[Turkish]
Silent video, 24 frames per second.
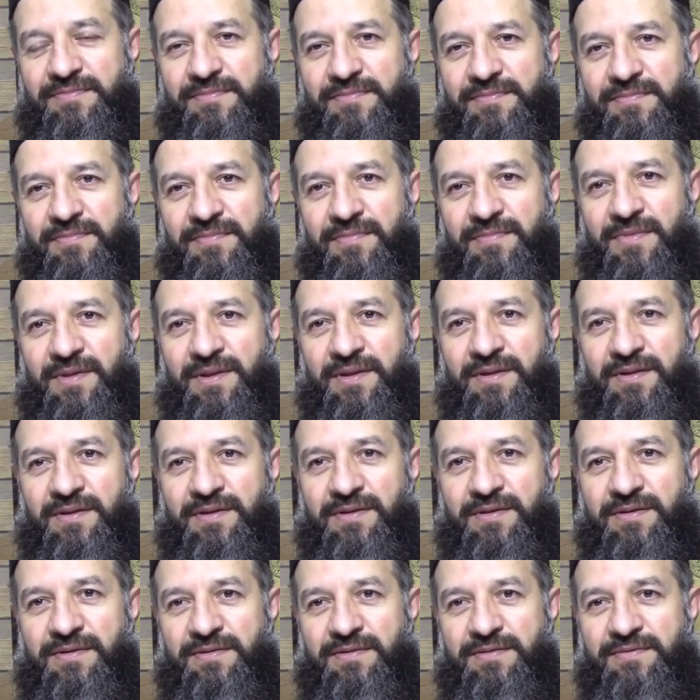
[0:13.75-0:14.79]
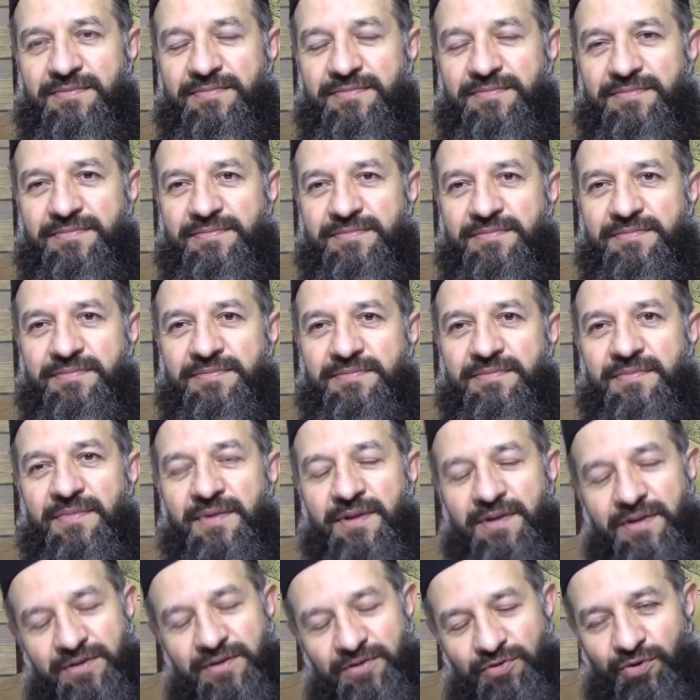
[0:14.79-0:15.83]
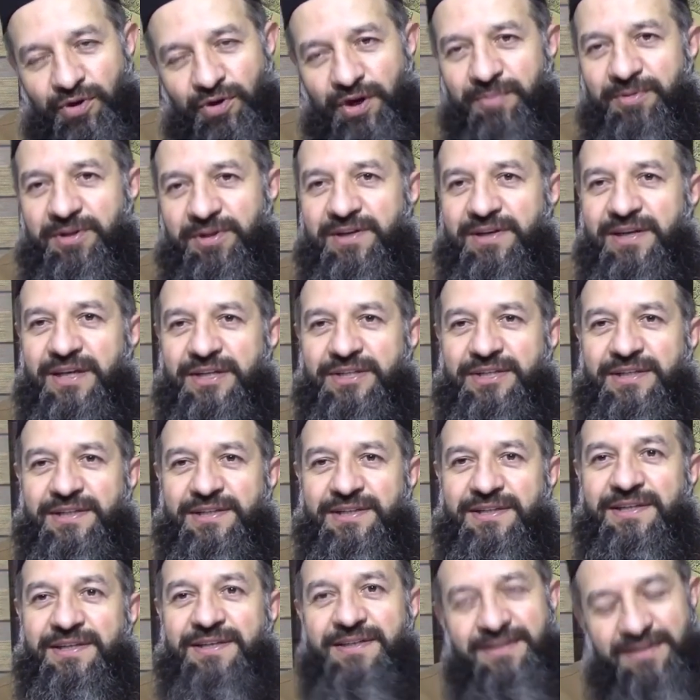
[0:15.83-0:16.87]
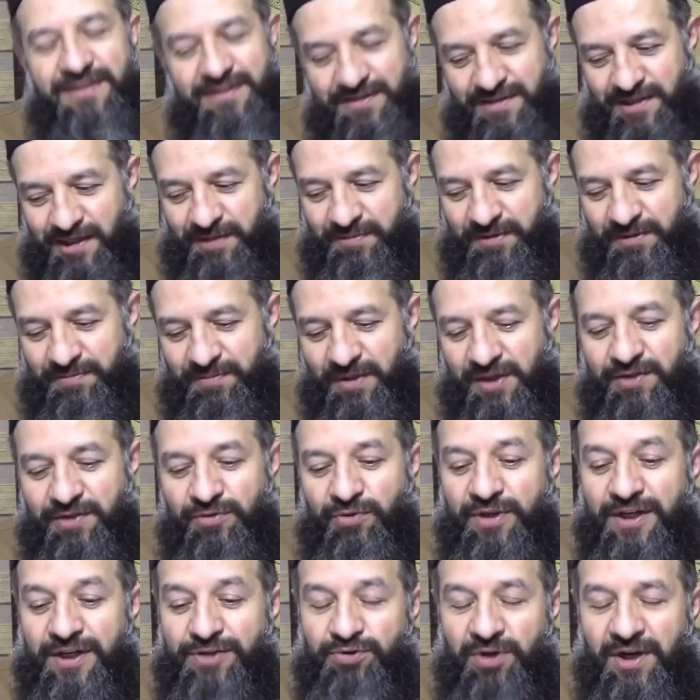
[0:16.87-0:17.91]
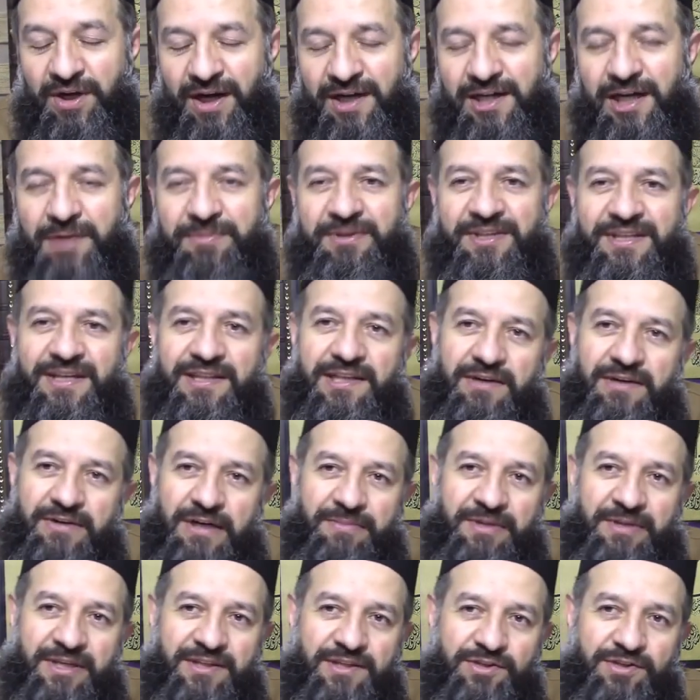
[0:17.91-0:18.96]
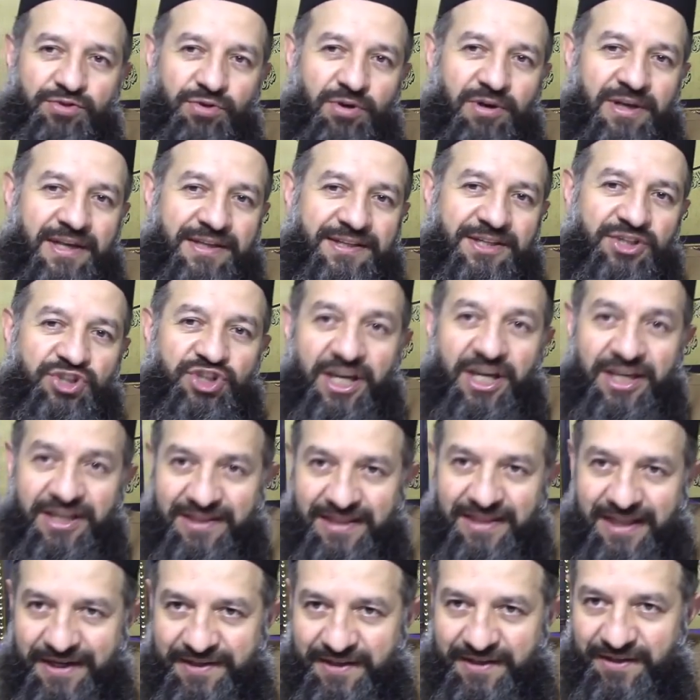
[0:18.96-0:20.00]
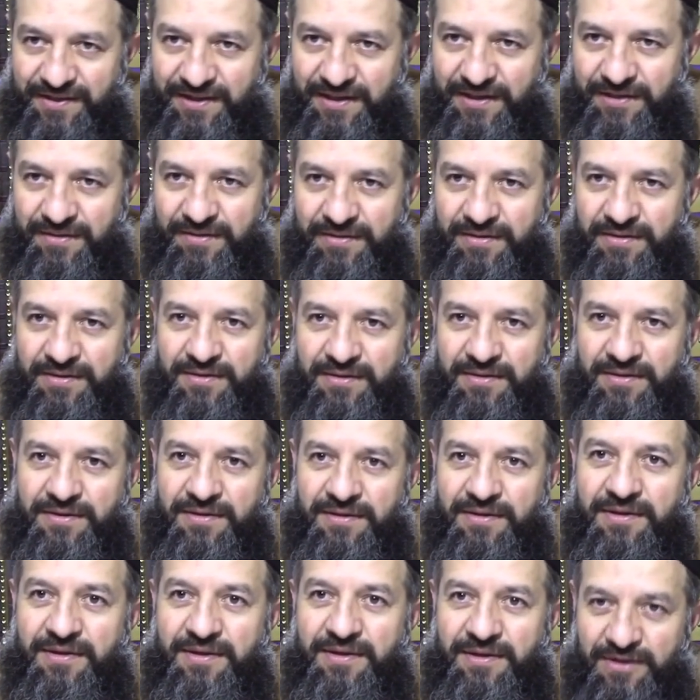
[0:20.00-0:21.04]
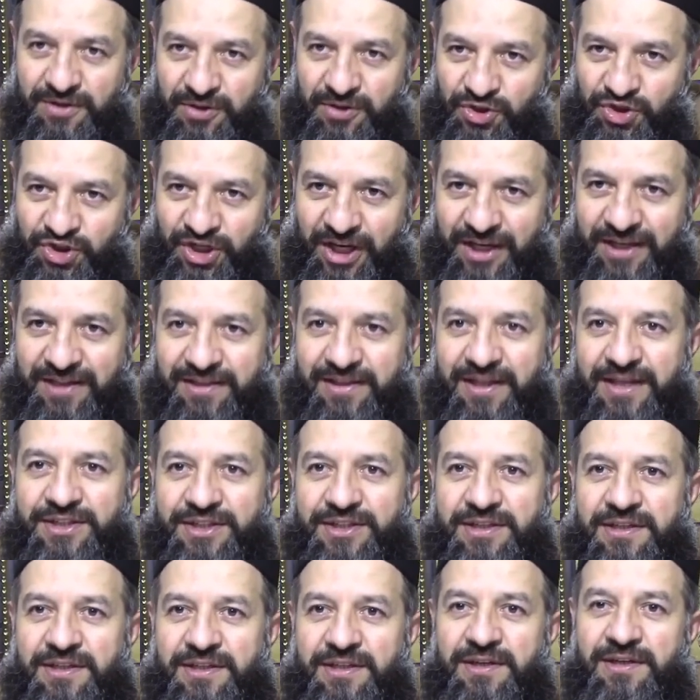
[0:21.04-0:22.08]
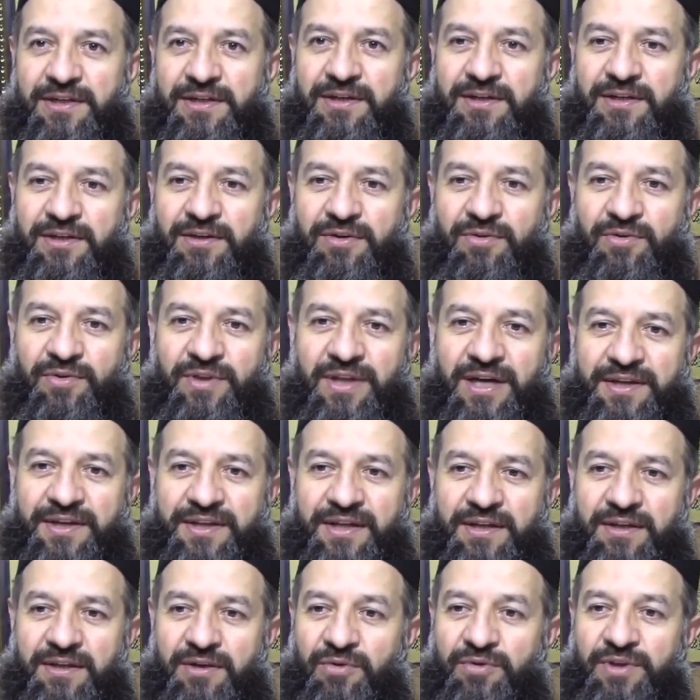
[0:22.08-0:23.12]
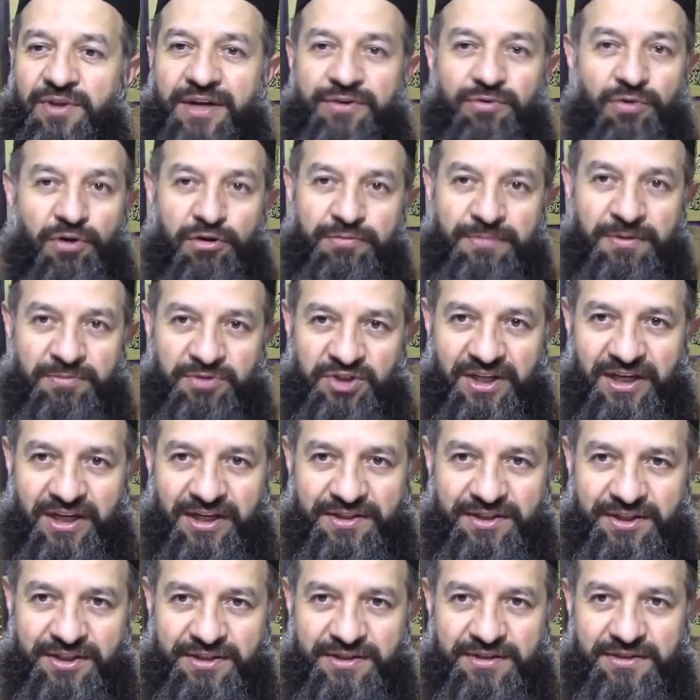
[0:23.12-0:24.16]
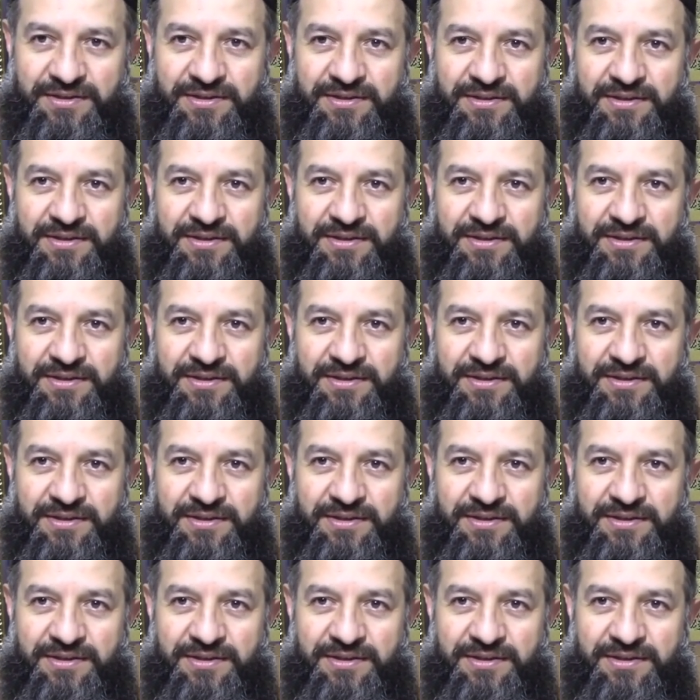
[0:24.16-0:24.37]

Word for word: çıkıp böyle bir şeyler mi görebilirler? Şey Tabii bakın ondan sonra akabinde devam etti. Söyledi. Şehitler dedi. Şehitler. Onlar da onlar ölmemişlerdir.